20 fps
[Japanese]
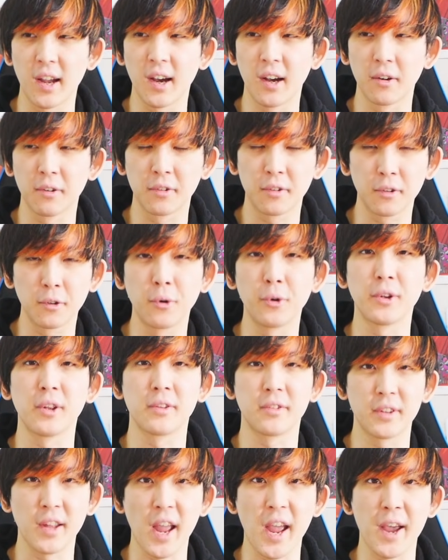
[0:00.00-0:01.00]
あのすごいで
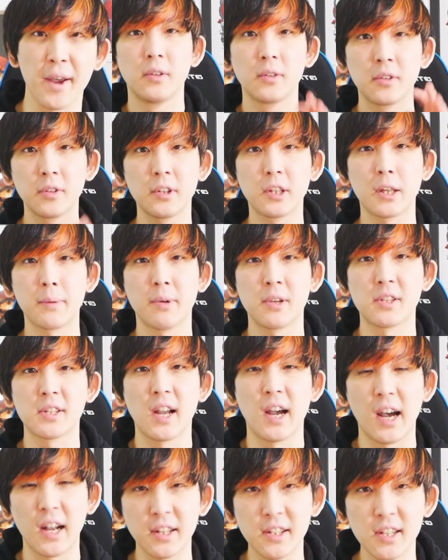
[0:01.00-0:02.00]
すね。続きまし
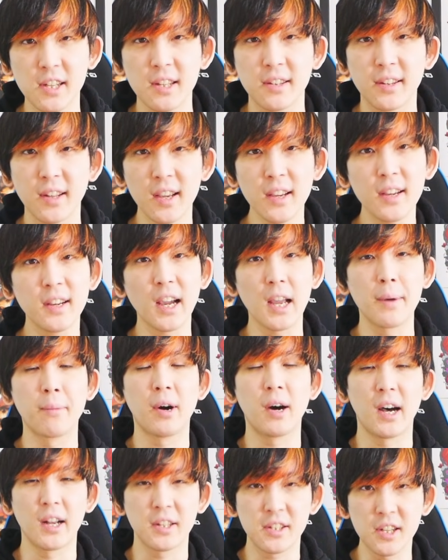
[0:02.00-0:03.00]
てはちい、前回
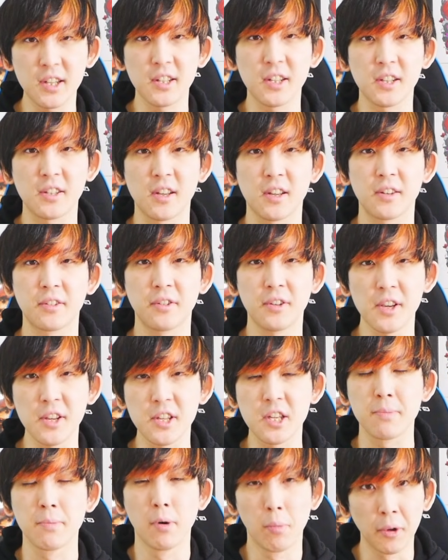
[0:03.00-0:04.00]
もはちいでした
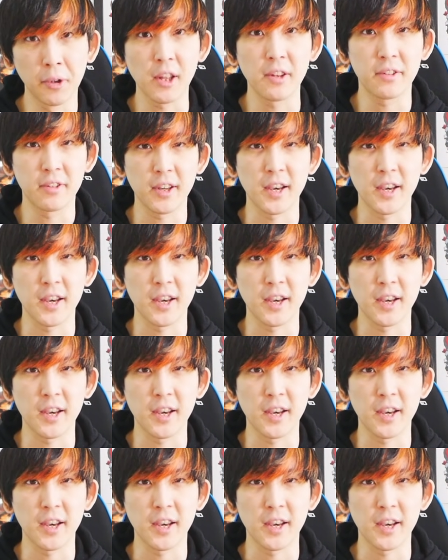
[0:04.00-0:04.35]
スイッチ桃鉄。